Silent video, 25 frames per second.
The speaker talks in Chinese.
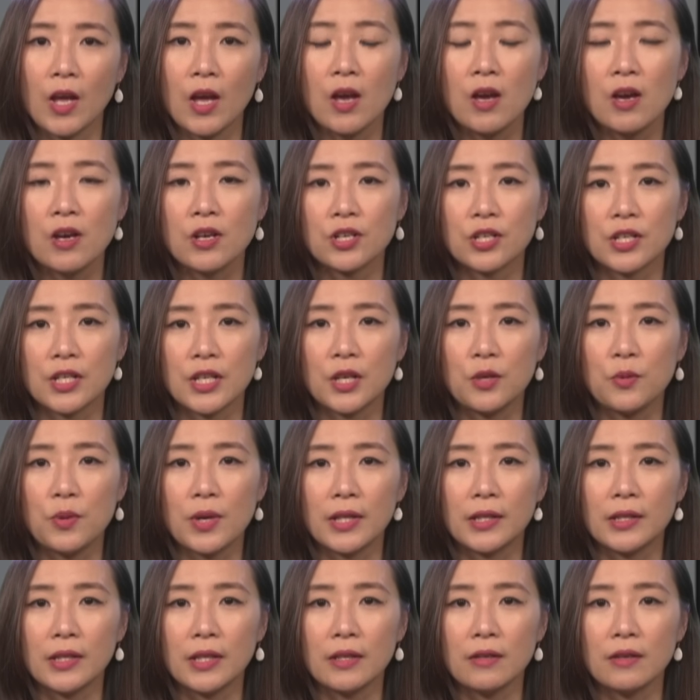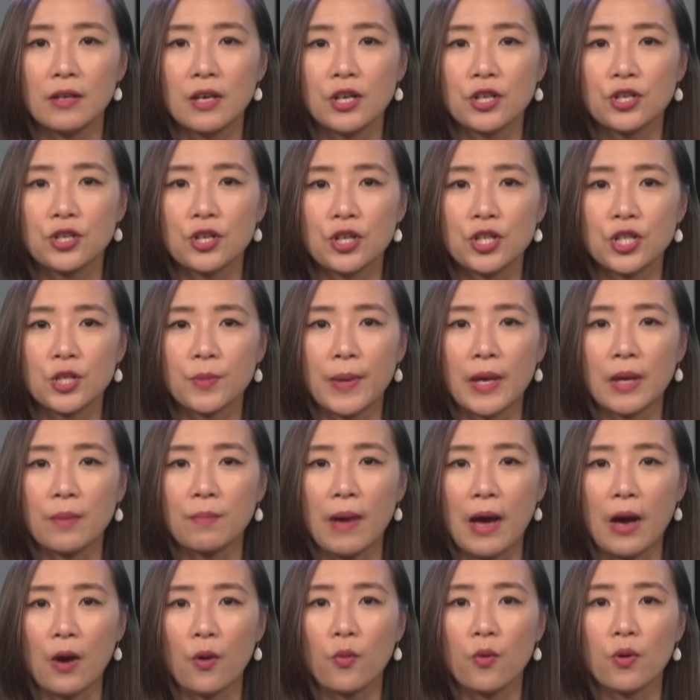十一月底，奢侈品
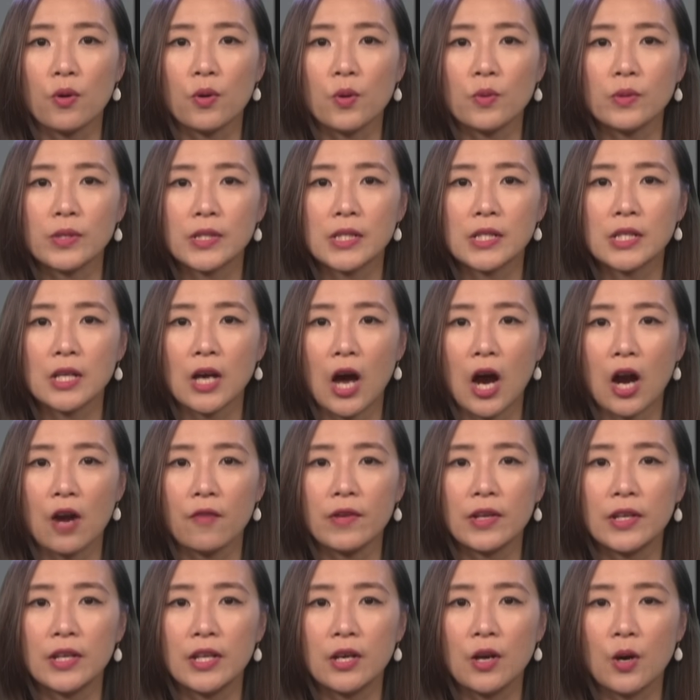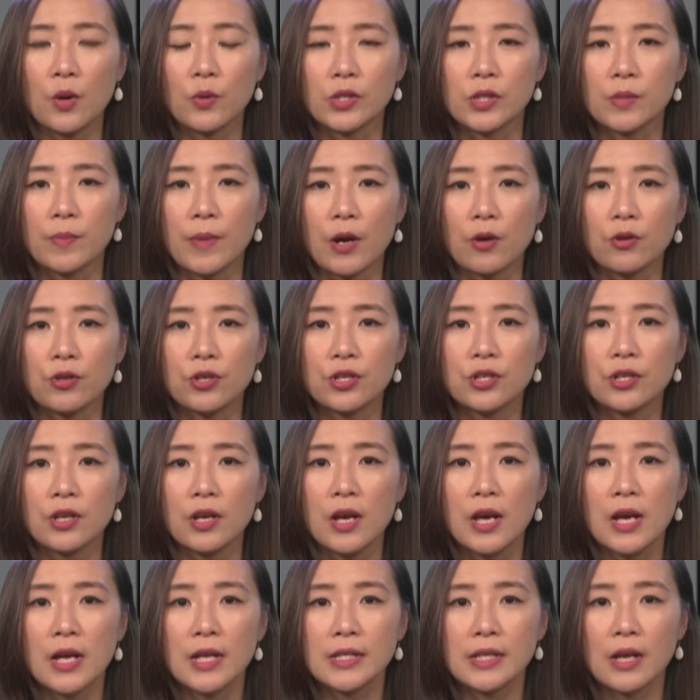百货公司 Harvey Nichols 表
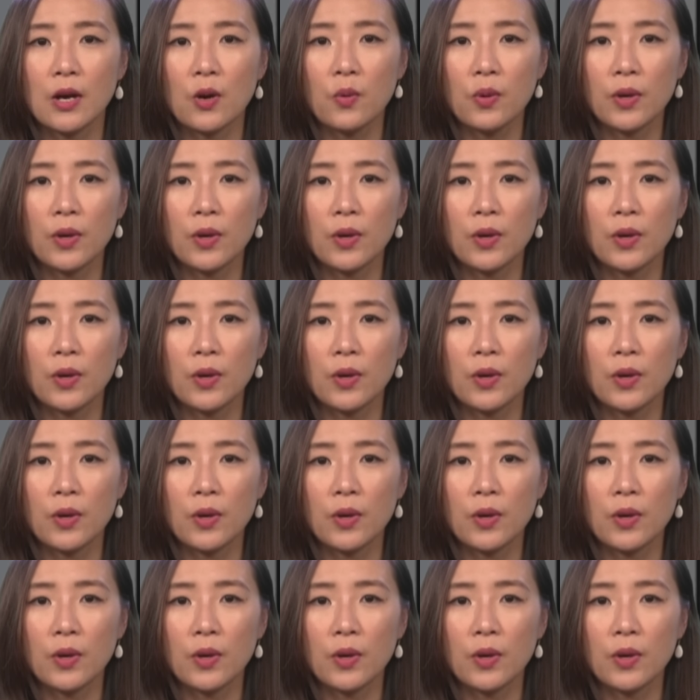示，将会